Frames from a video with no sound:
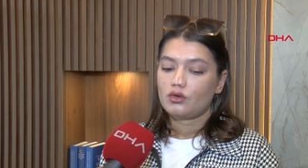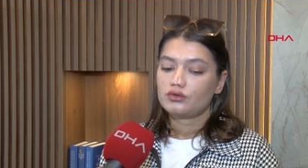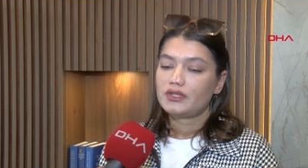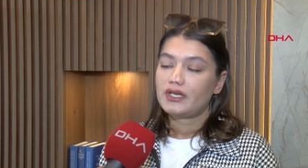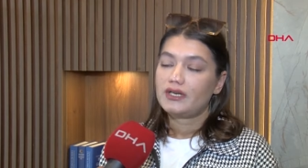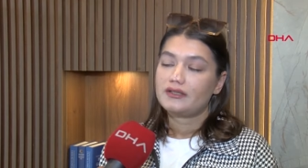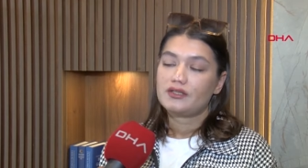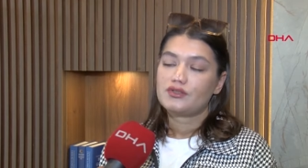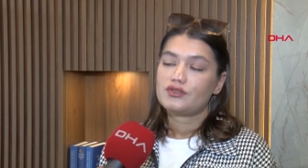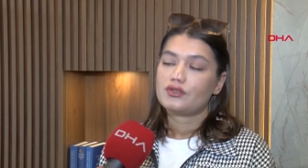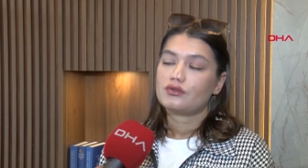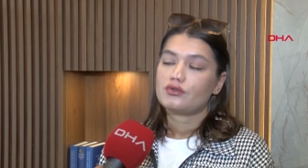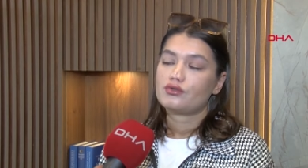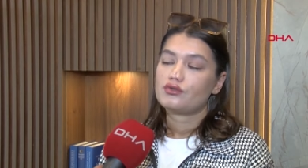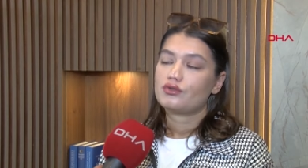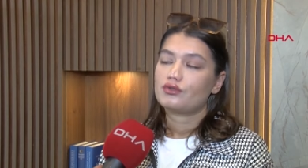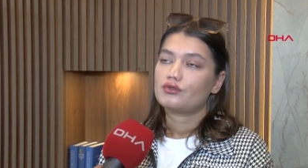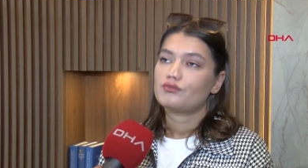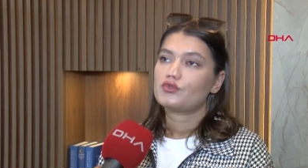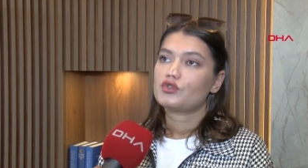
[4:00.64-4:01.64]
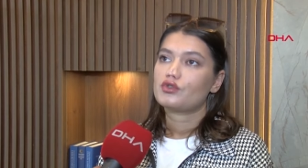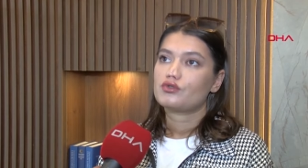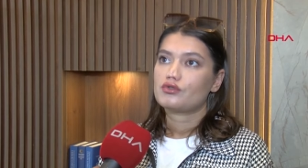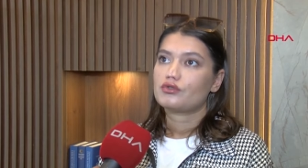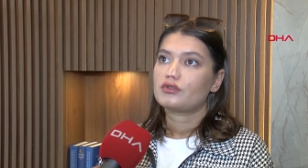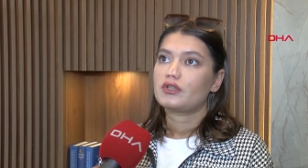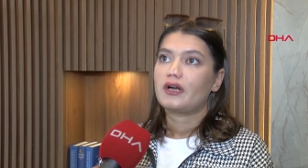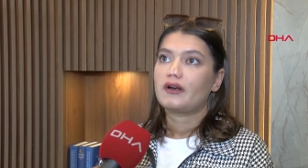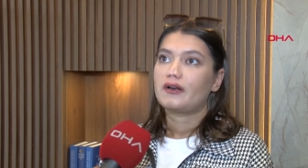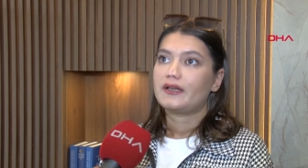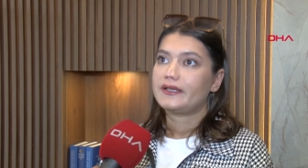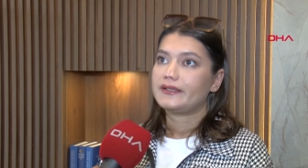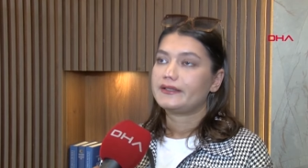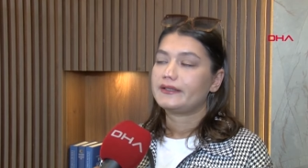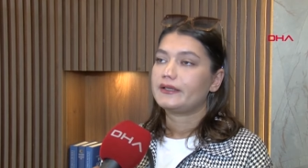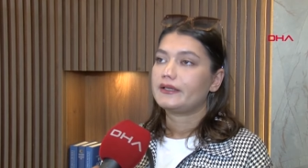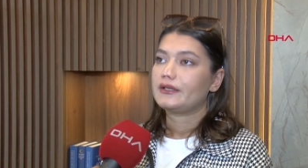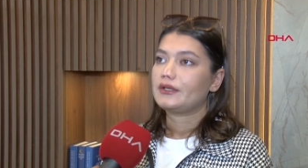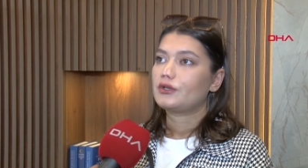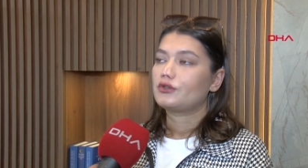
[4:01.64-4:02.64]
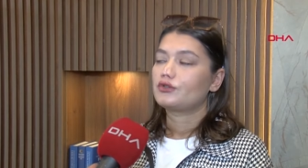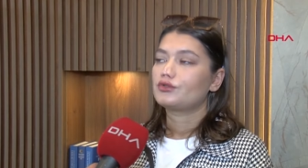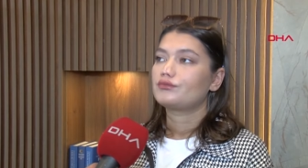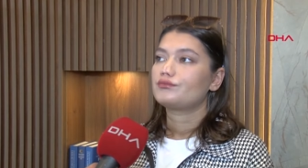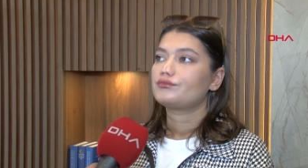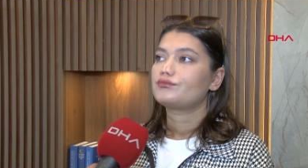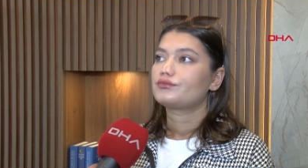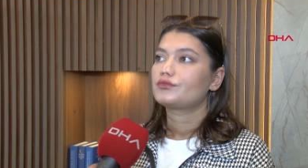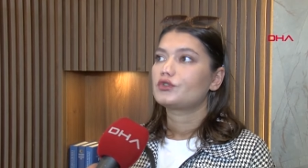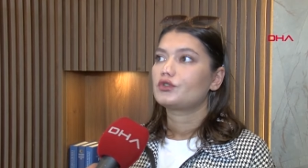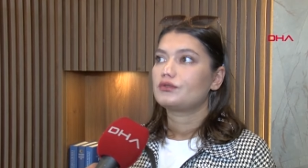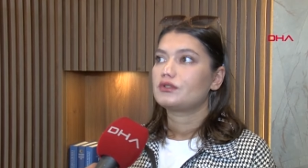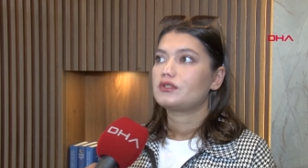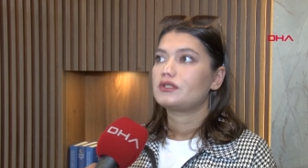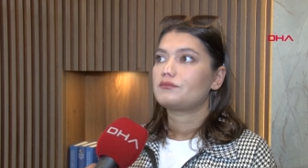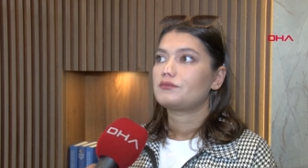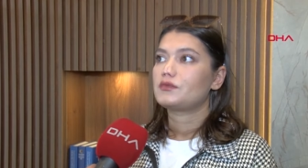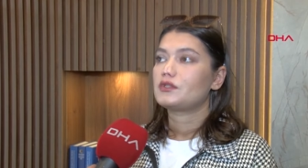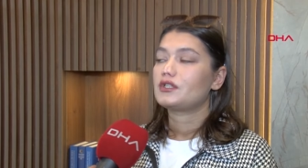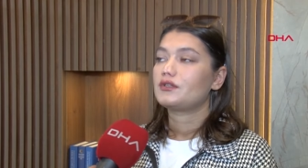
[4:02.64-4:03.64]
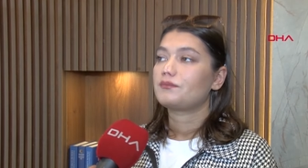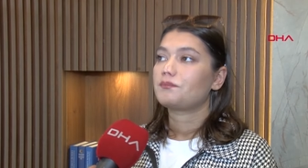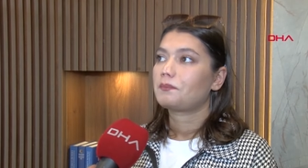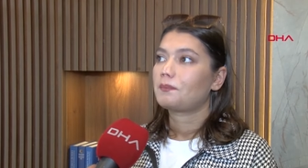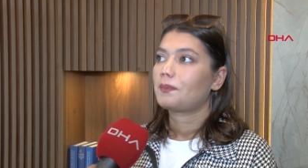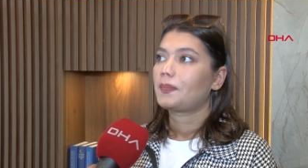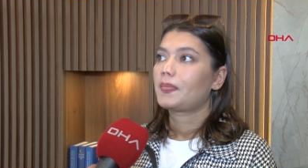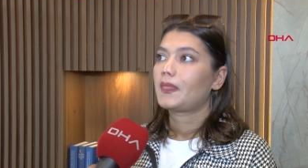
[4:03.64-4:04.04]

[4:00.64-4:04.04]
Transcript: otelde çalışıyordum. Çocuklarla ilgileniyordum. Turizmciyim.